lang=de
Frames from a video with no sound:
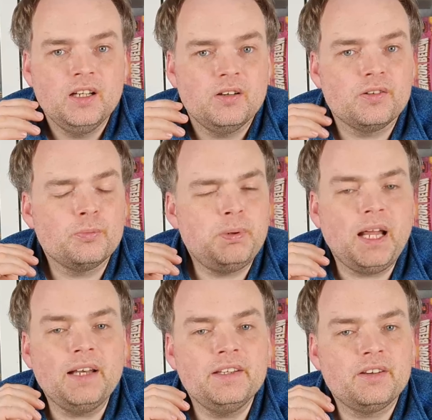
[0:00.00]
Und so
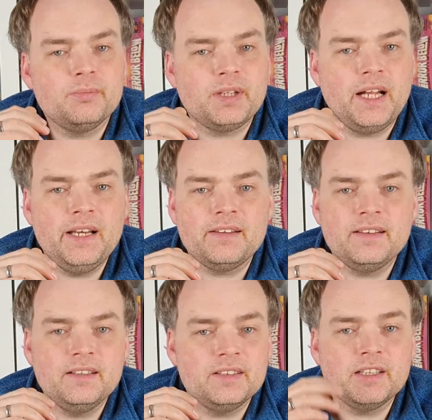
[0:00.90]
planen die zum Teil das,
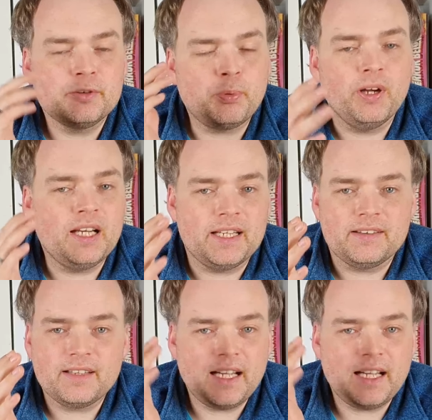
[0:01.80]
und ich spoiler jetzt,